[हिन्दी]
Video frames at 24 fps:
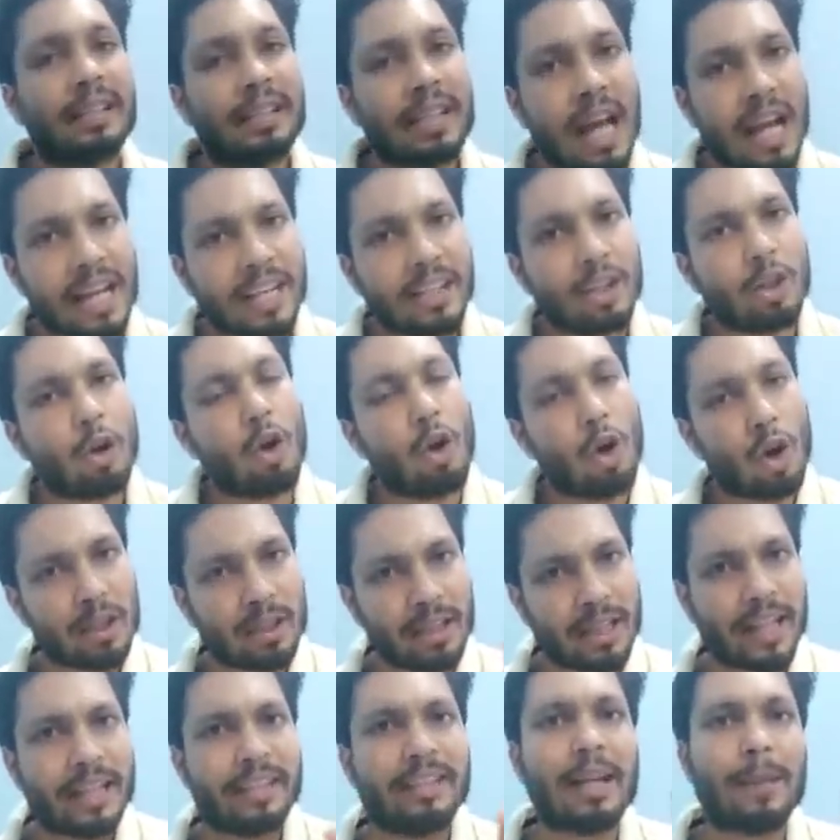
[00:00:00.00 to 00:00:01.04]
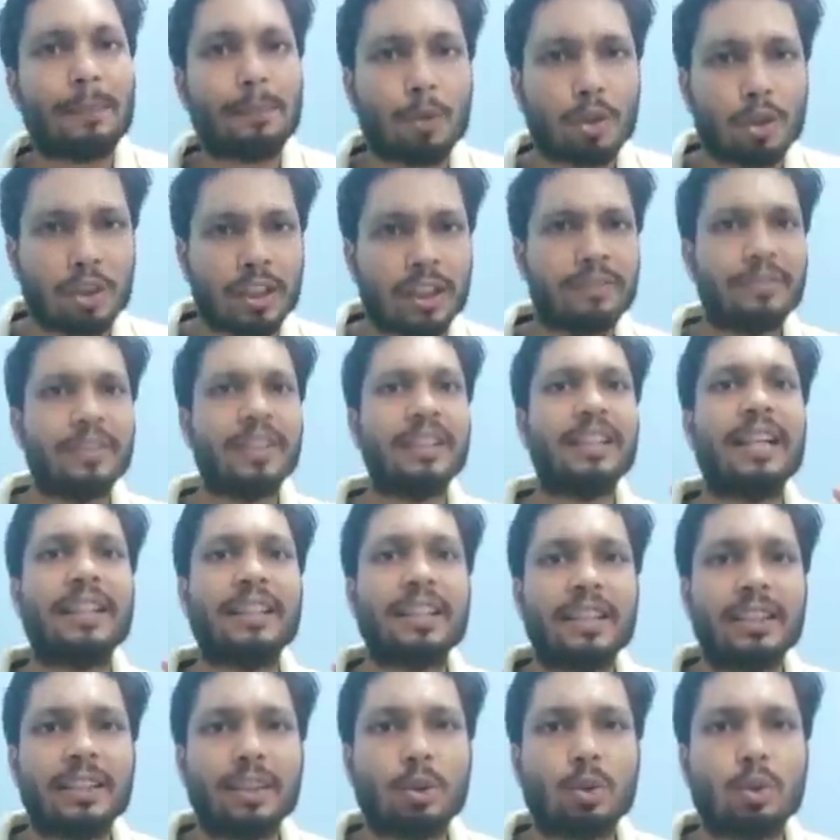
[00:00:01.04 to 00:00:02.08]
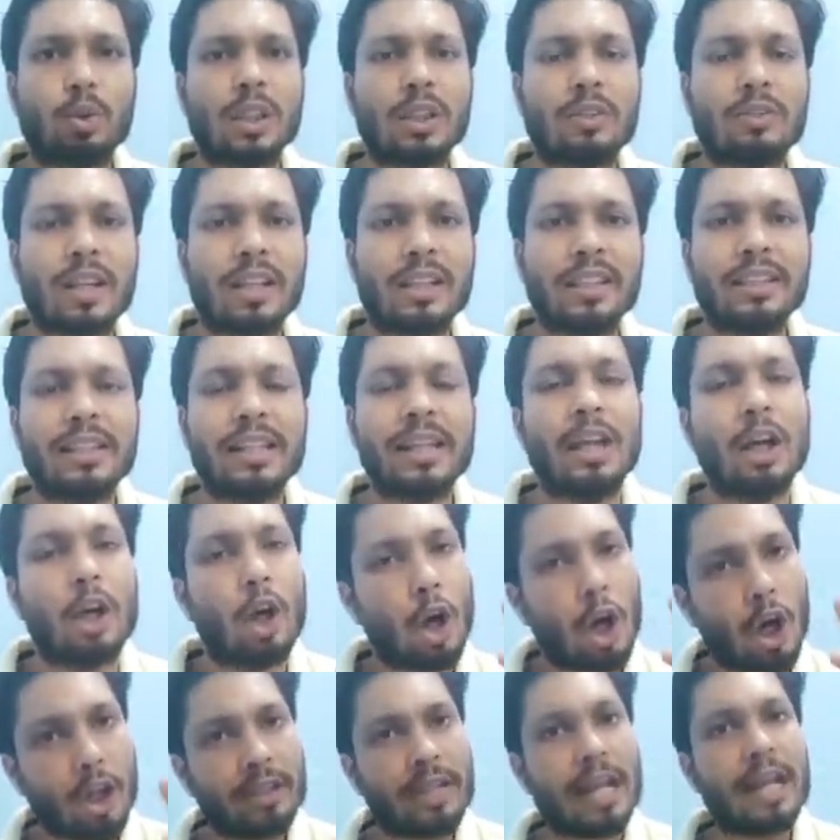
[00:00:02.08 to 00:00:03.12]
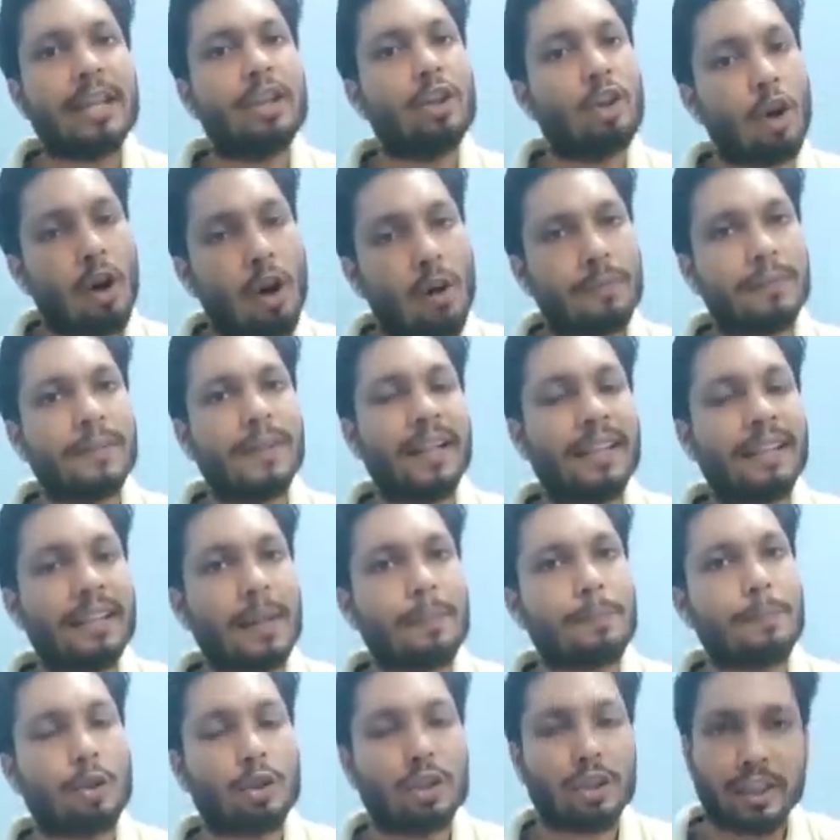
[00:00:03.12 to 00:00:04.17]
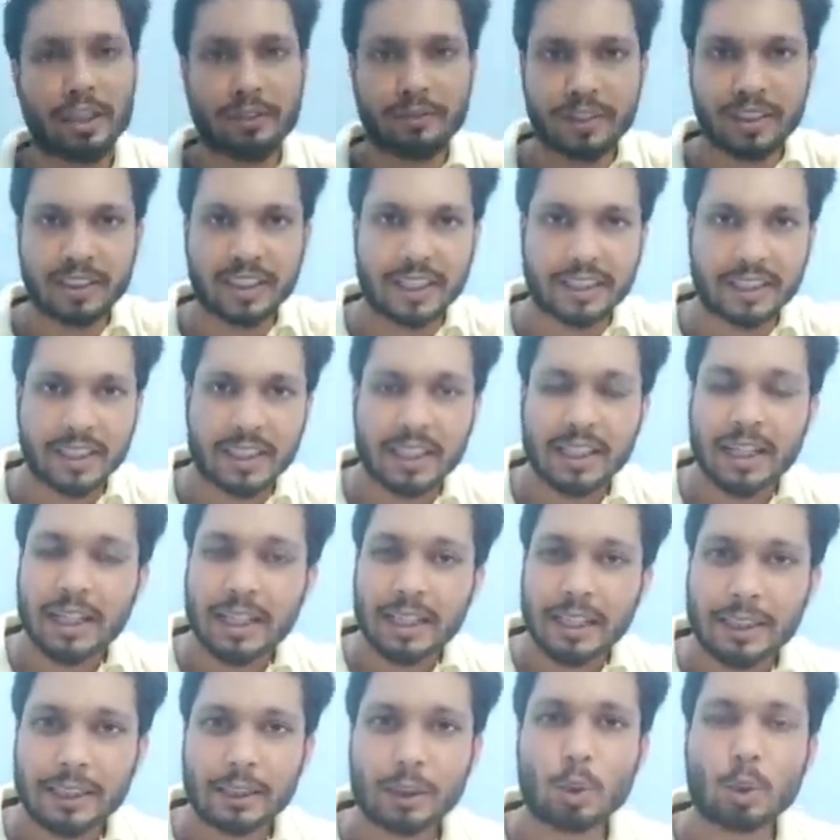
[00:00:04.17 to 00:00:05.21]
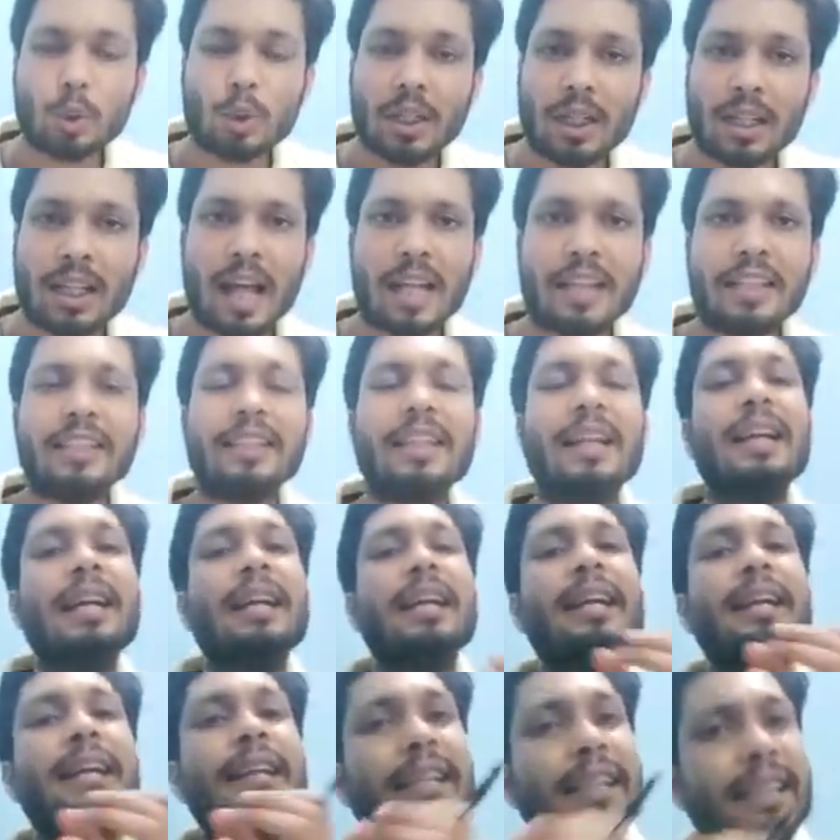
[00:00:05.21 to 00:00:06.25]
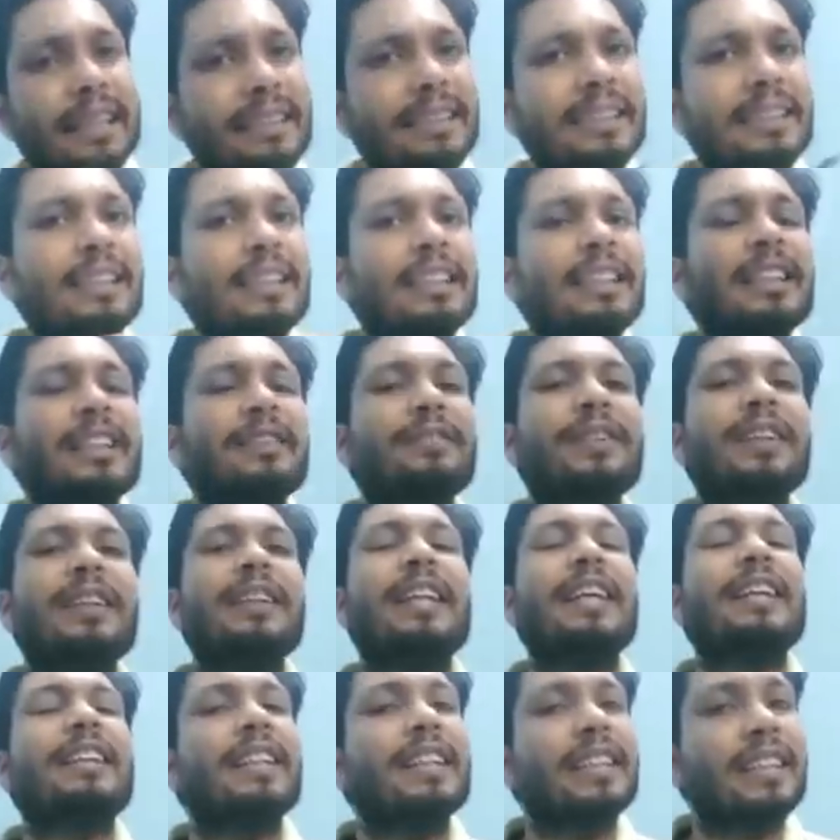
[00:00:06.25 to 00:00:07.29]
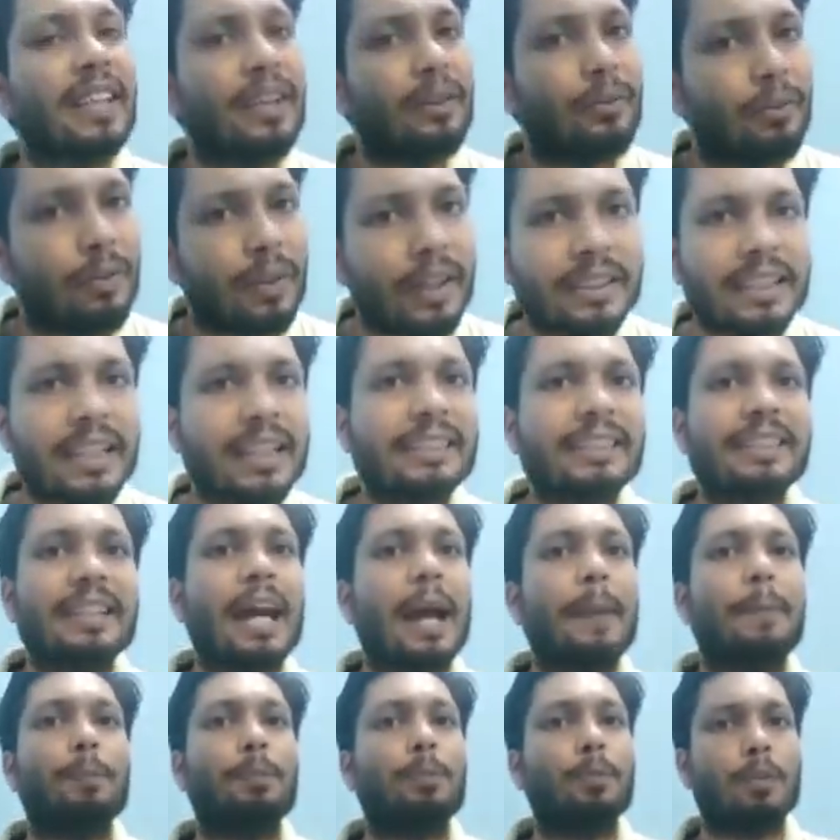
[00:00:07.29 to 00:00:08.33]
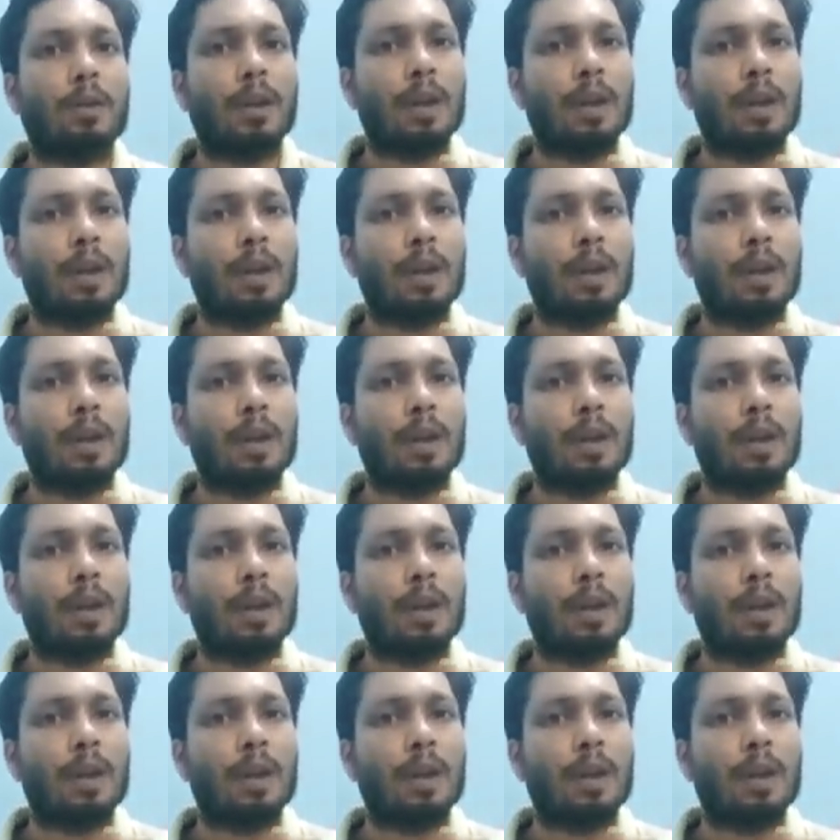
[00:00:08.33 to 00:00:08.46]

ना ही ऑनलाइन आपको रिलीविंग लेटर इशू करवानी है और ना ही ऑफलाइन आपको रिलीविंग लेटर इशू करानी है इस रिलीविंग लेटर के वजह से आप